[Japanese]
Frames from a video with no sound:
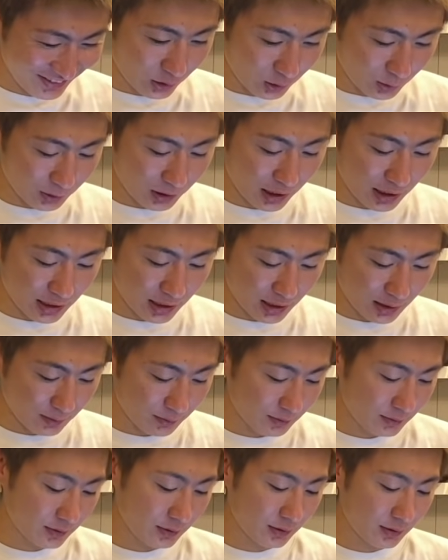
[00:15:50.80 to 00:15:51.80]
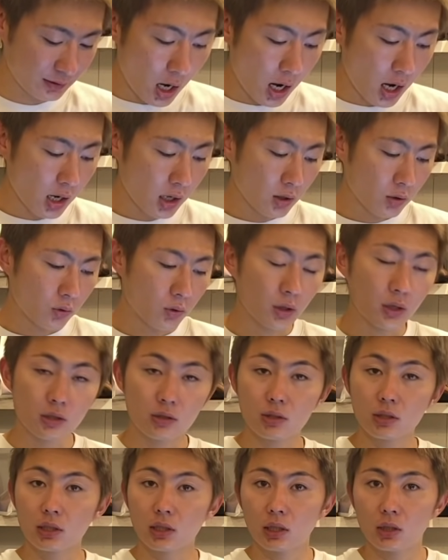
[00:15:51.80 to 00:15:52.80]
れも大佐あこれ
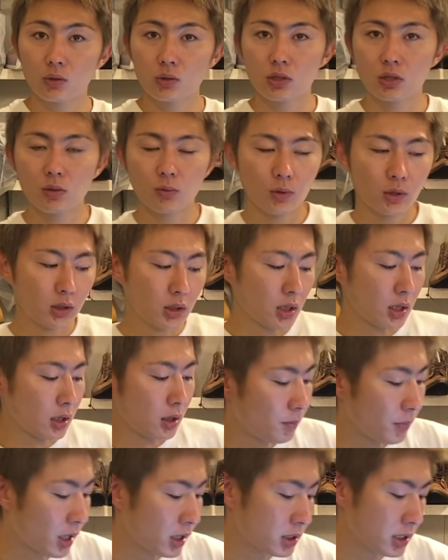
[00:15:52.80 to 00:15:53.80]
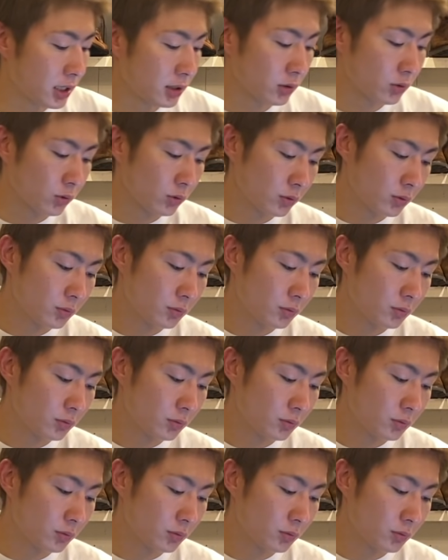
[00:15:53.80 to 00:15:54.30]
ツイッターで教えてもらったマーチャント